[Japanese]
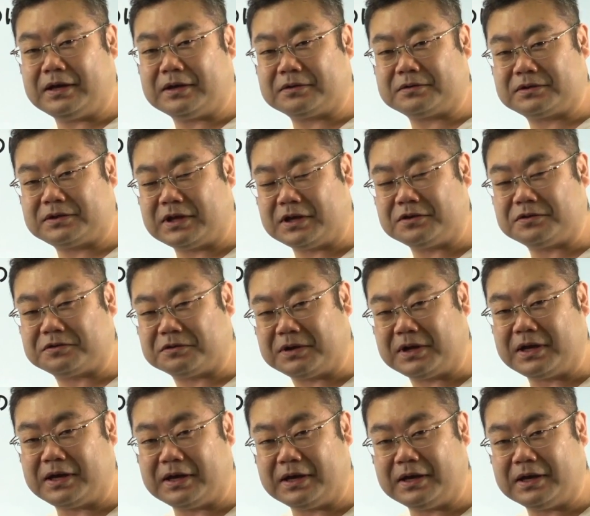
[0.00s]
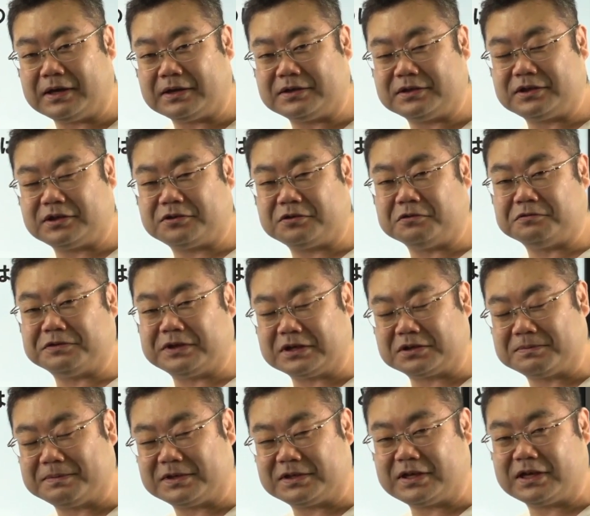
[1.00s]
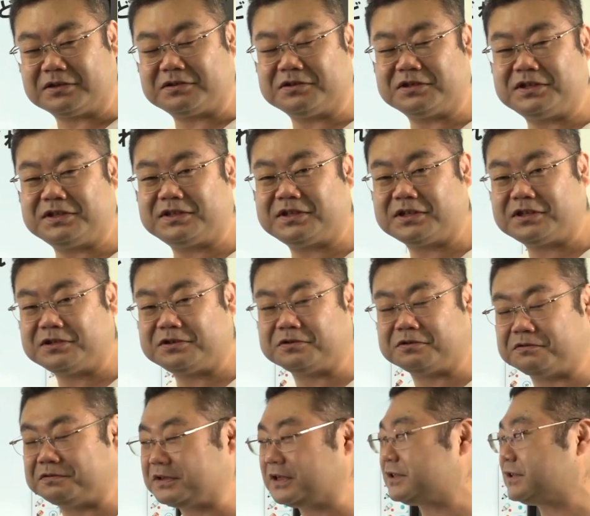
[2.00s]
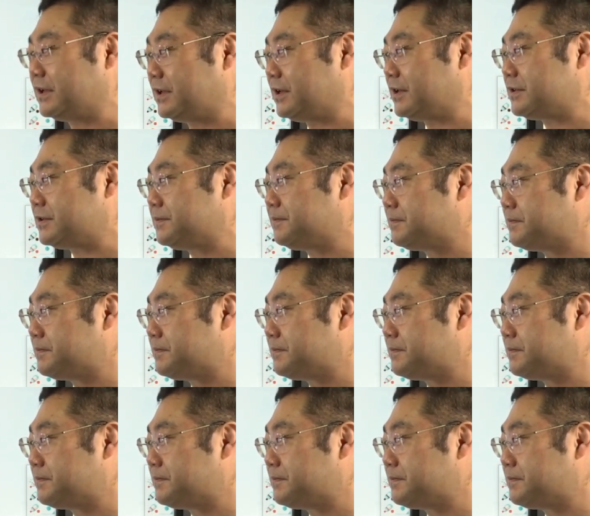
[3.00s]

選挙で、議席を増やします。100議席以上増やしたんです。